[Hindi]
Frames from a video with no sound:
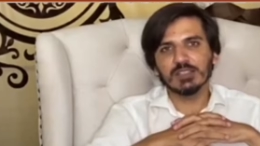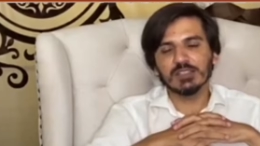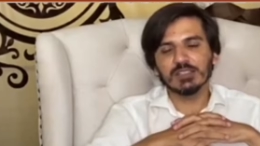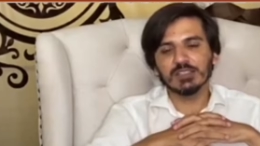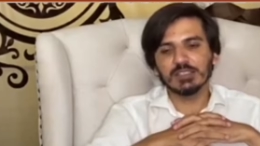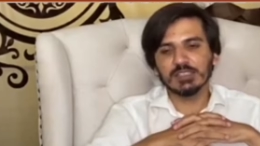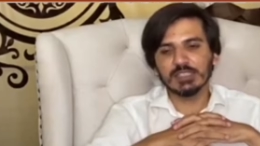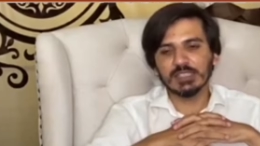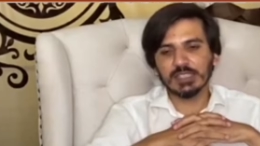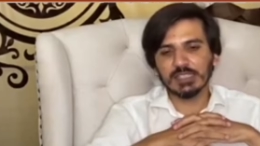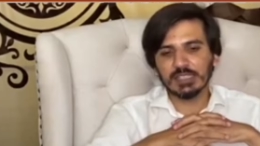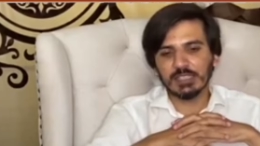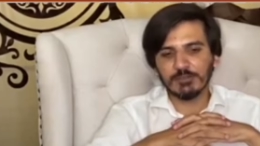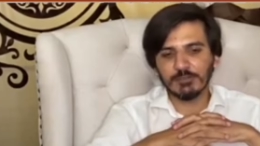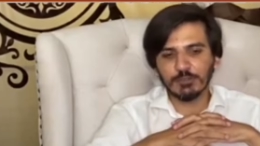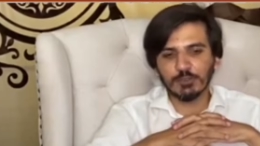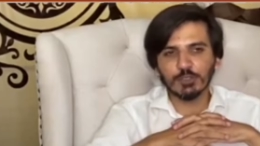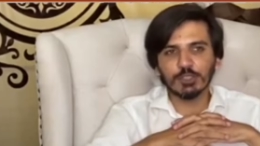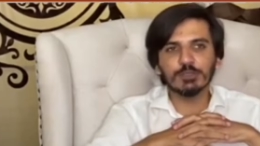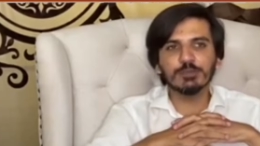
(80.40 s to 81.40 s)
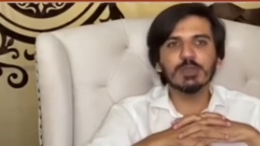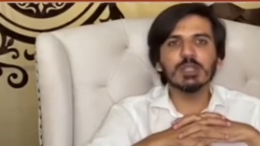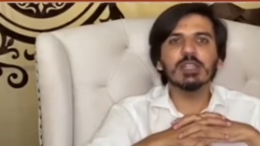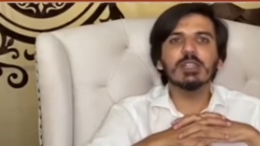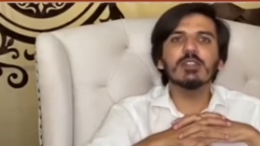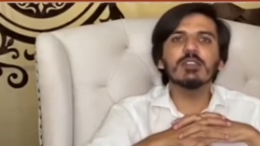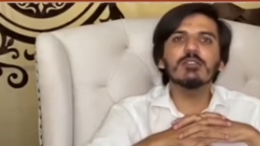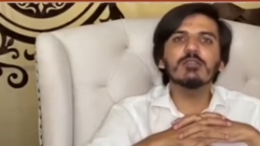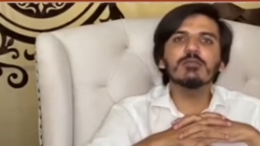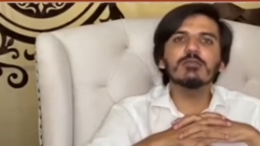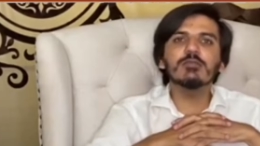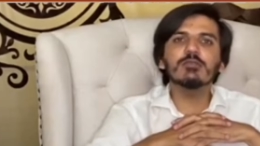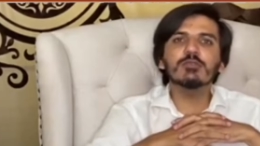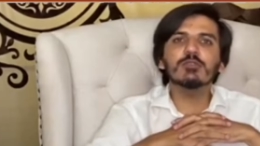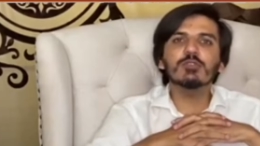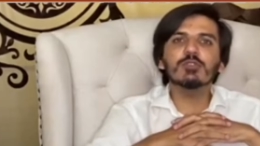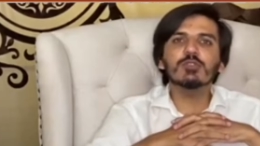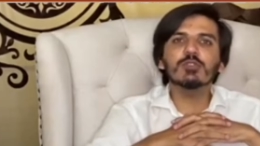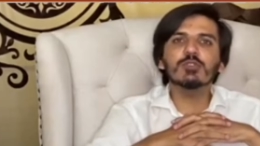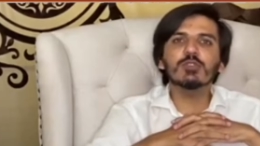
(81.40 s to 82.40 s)
जिसे कहते हैं फ़ौज में
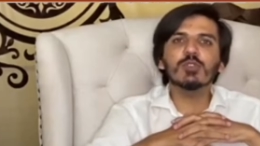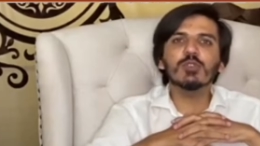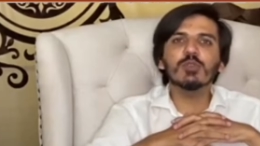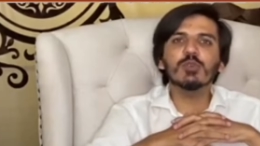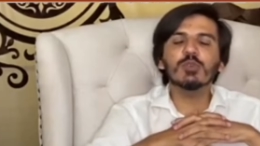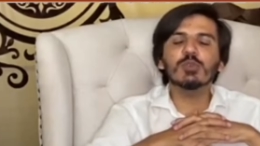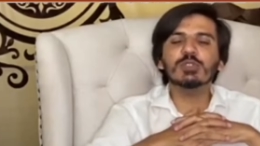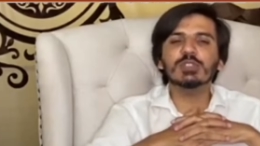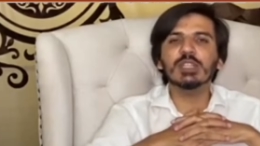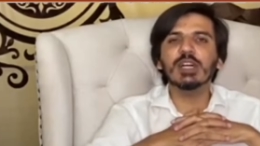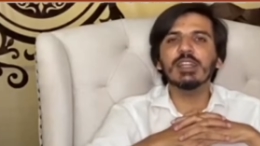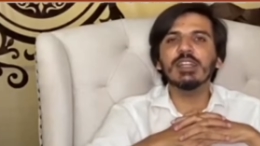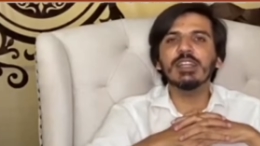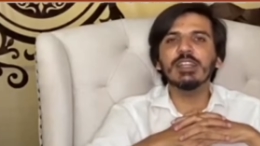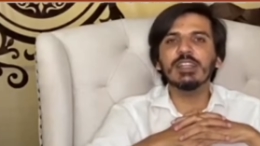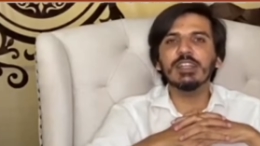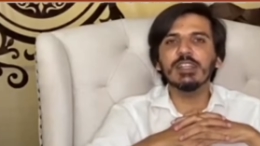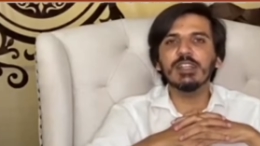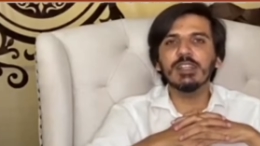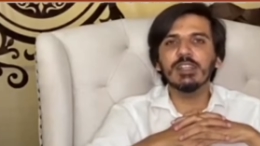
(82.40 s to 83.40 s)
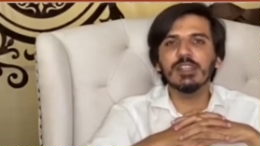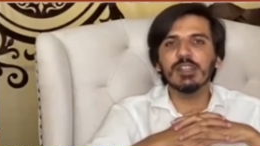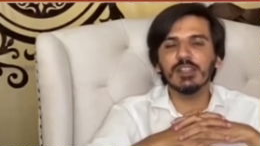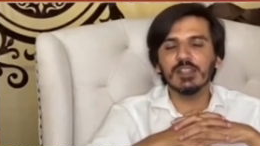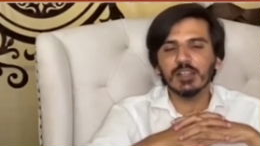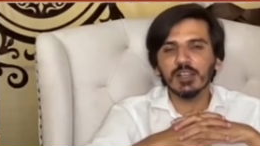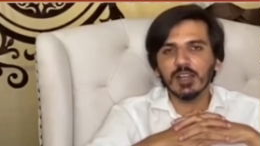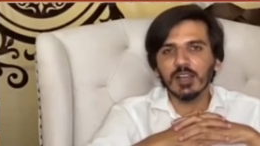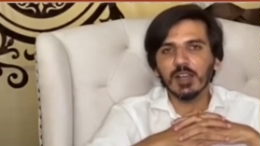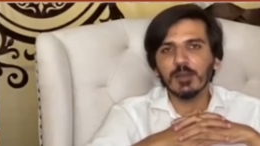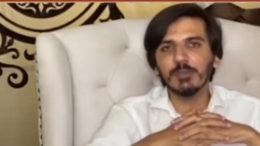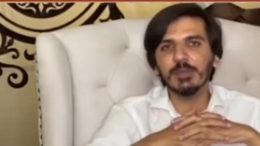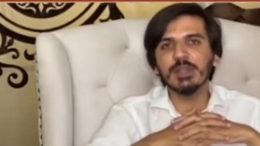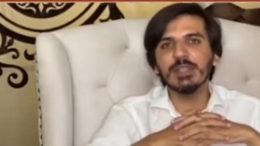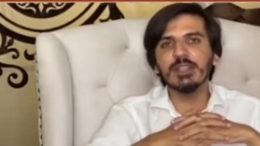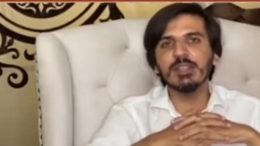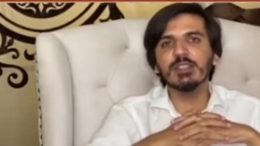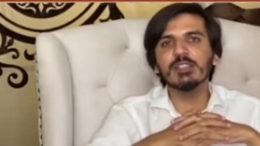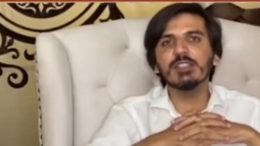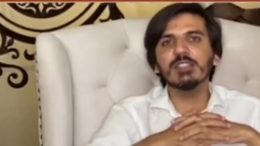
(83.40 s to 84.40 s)
को उकसाने की अपनी
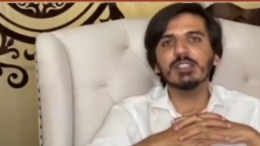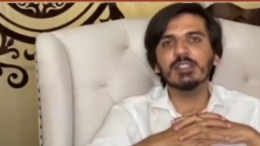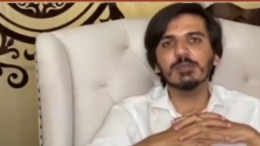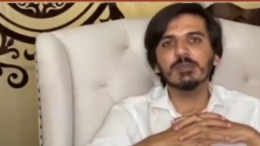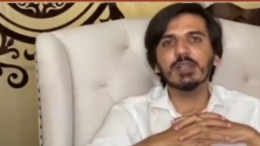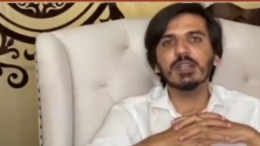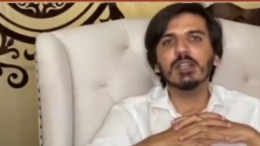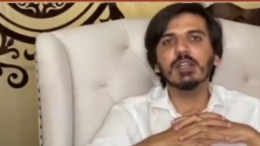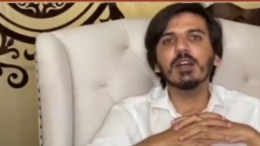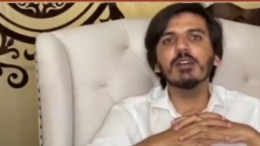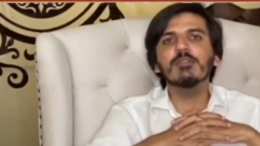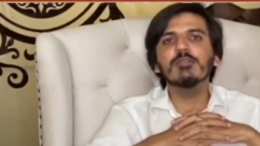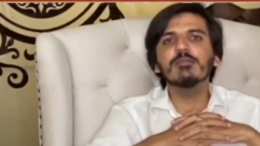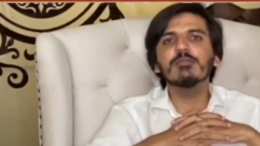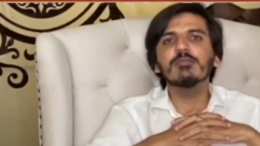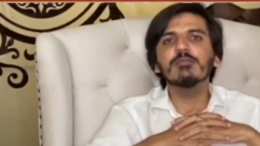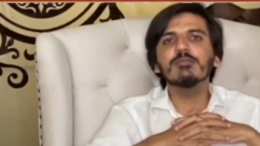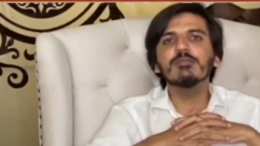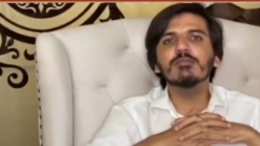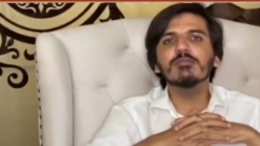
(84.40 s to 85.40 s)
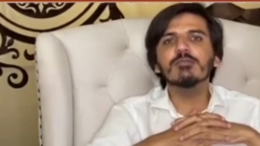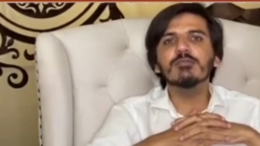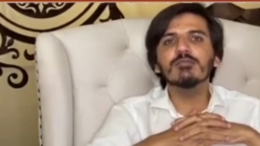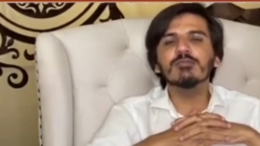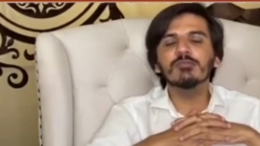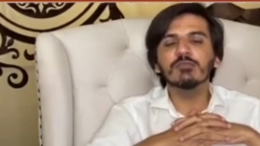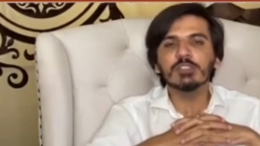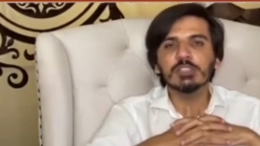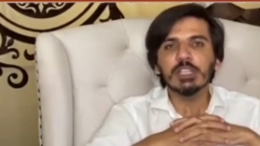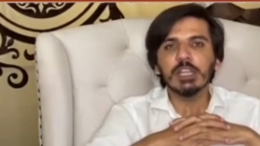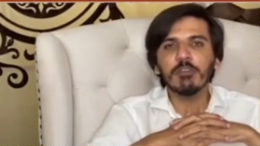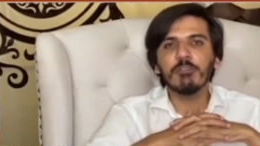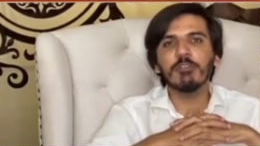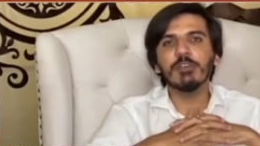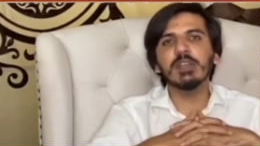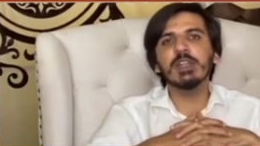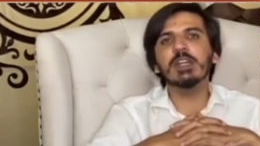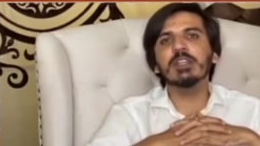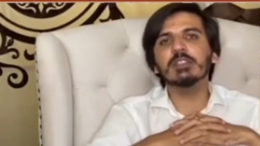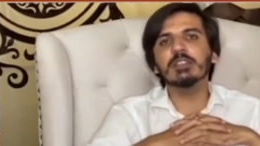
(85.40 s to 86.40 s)
ही लीडरशिप के ख़िलाफ़ ये
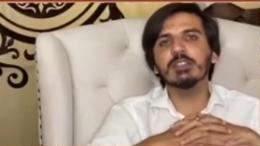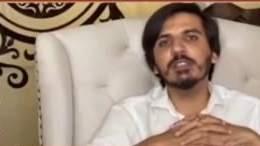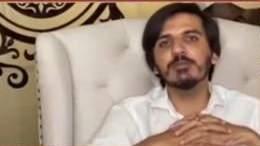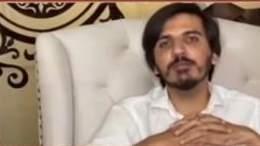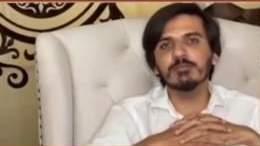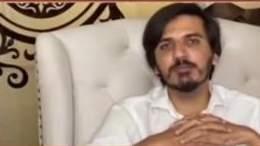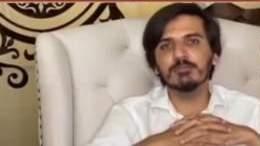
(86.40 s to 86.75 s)
एफआईआर थी